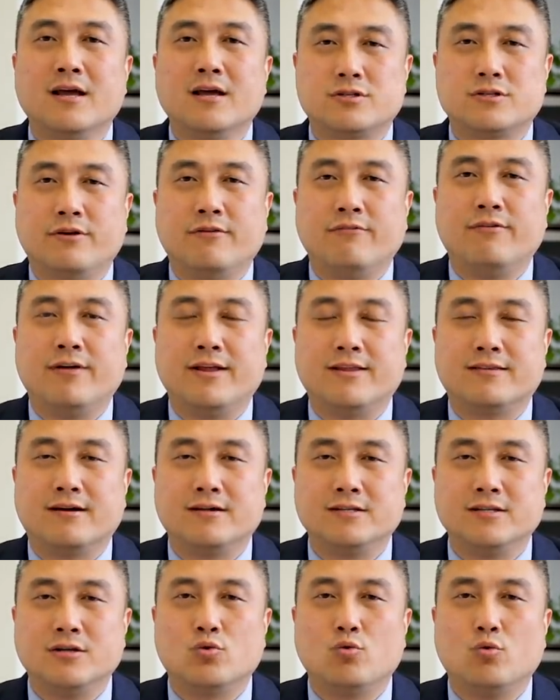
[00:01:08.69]
身份
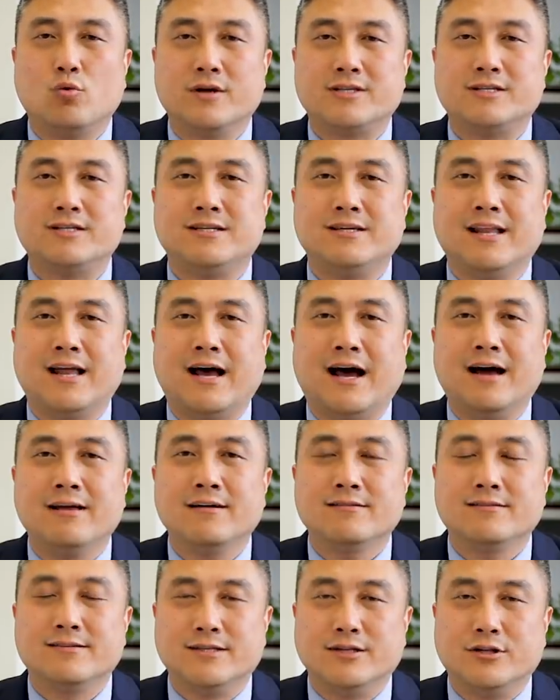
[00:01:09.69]
曾经过期了
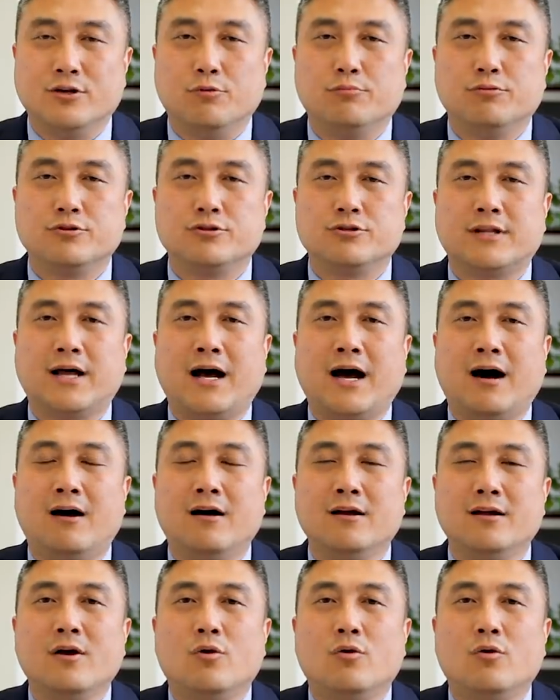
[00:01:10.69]
自己都不知道，